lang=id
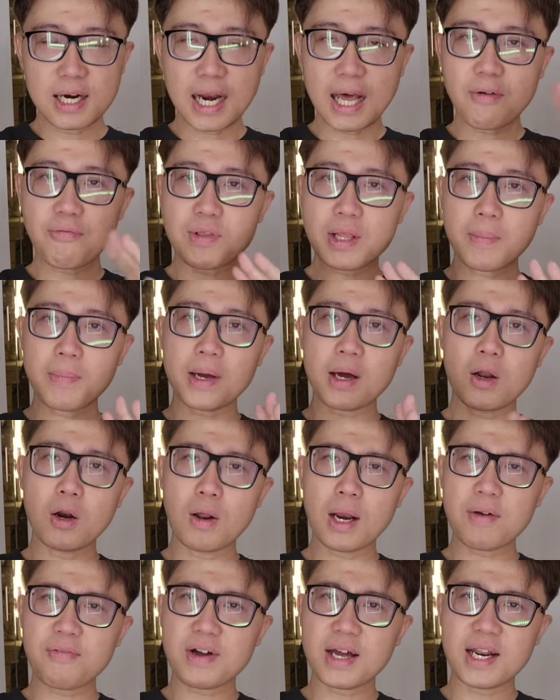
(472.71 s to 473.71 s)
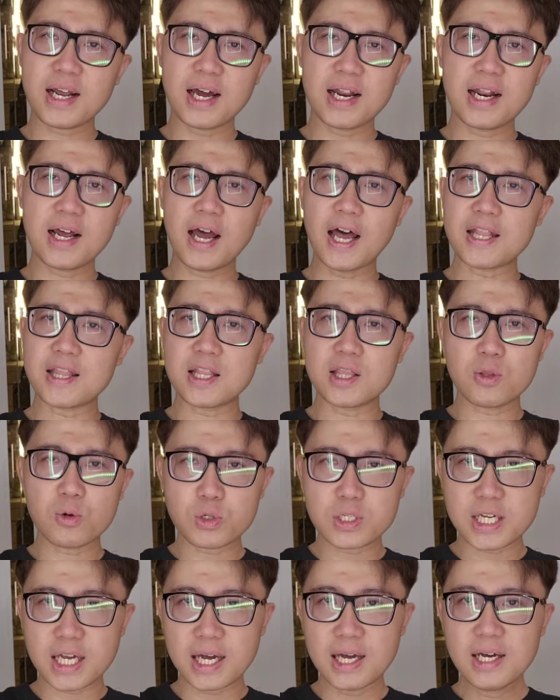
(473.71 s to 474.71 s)
live tapi kalau live kadang-kadang nggak tentu
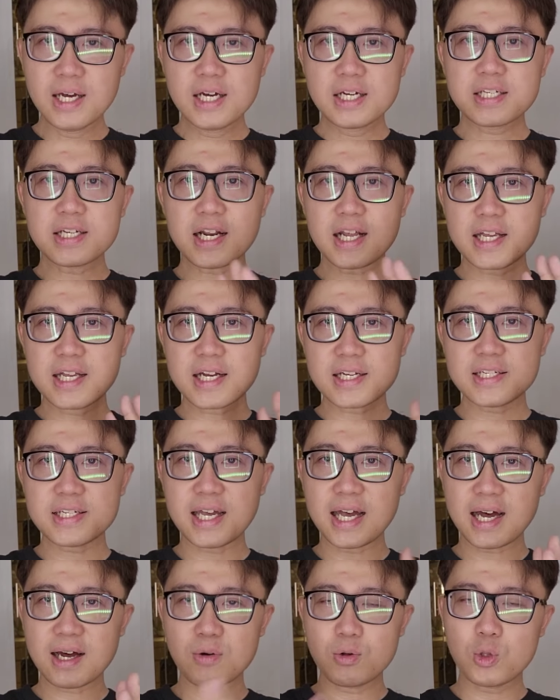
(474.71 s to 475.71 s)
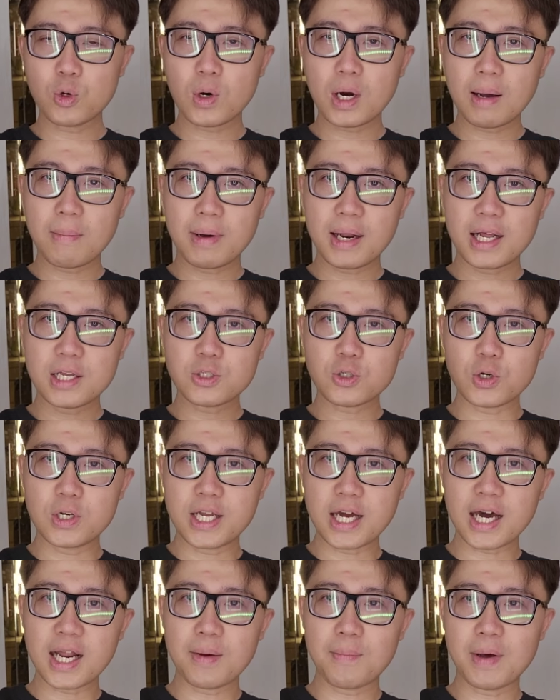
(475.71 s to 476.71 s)
sih ya seringnya siang untuk ramalan
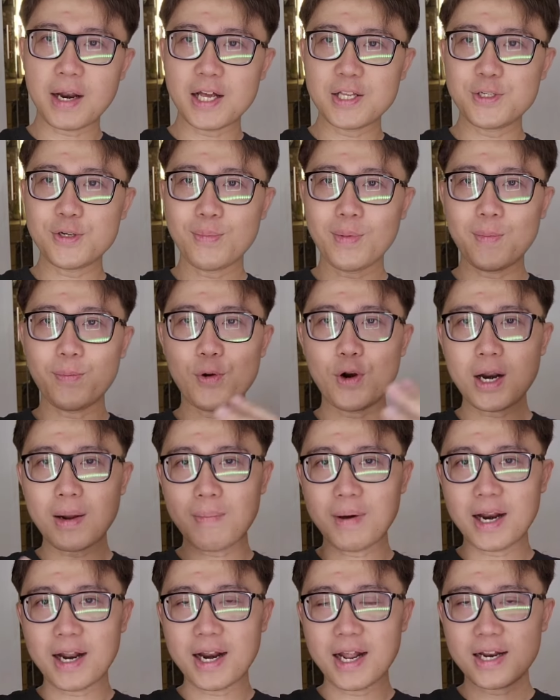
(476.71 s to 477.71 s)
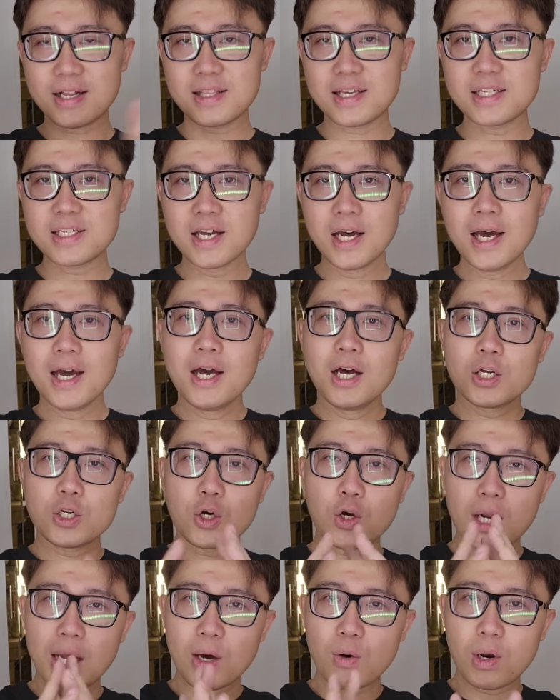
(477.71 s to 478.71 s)
zodiak ramalan sio maupun ramalan artis
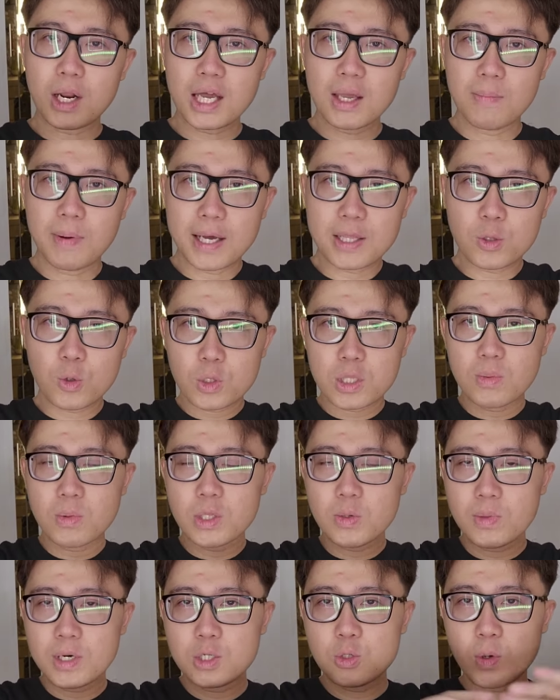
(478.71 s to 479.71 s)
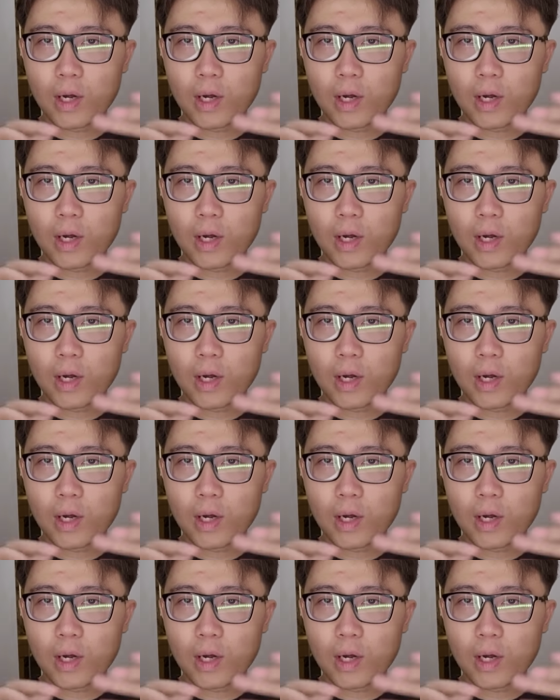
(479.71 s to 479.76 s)
sorry aku lagi batuk teman-teman